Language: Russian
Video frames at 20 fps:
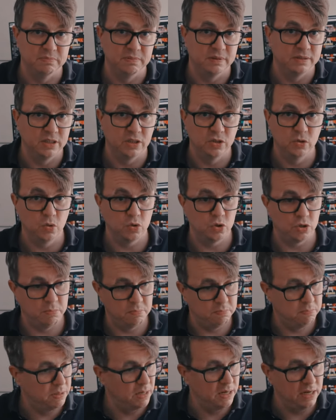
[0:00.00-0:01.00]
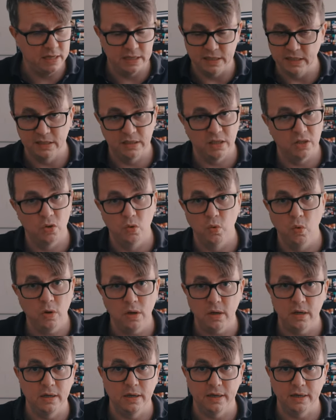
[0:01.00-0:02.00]
это тоже, блин, это
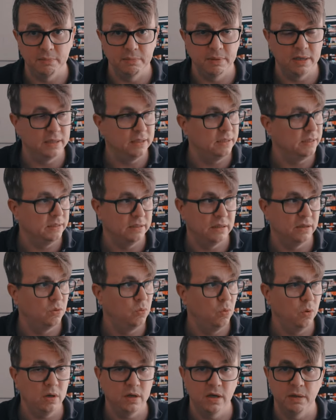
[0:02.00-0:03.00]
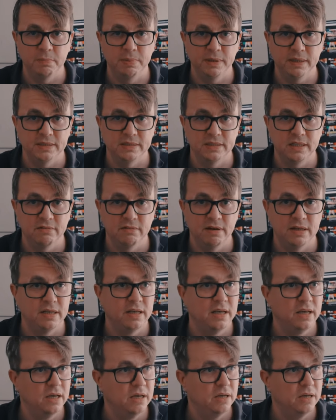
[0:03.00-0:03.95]
дорого, ребята, это дорого пересдавать.